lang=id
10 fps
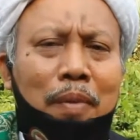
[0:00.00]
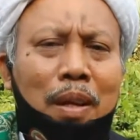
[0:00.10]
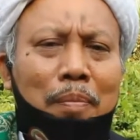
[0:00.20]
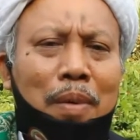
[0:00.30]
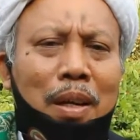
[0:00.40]

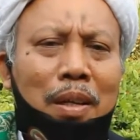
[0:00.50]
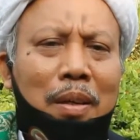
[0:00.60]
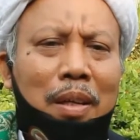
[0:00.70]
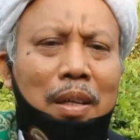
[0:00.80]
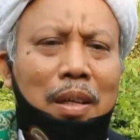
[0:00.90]

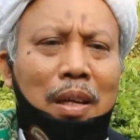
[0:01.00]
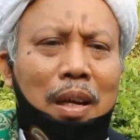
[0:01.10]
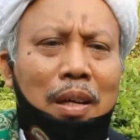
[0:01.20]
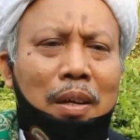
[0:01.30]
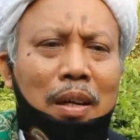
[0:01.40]
apalagi
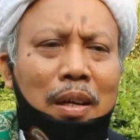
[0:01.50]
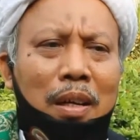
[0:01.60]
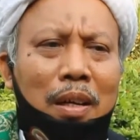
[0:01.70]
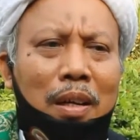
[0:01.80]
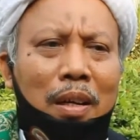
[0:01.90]
dengan
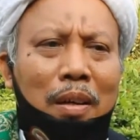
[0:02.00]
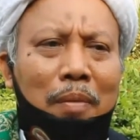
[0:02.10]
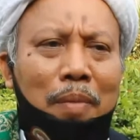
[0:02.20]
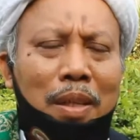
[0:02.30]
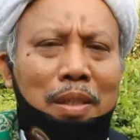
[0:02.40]
eh,
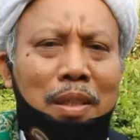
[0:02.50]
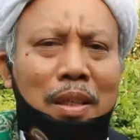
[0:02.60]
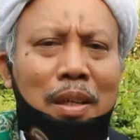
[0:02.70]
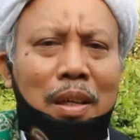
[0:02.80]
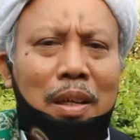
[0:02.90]
masih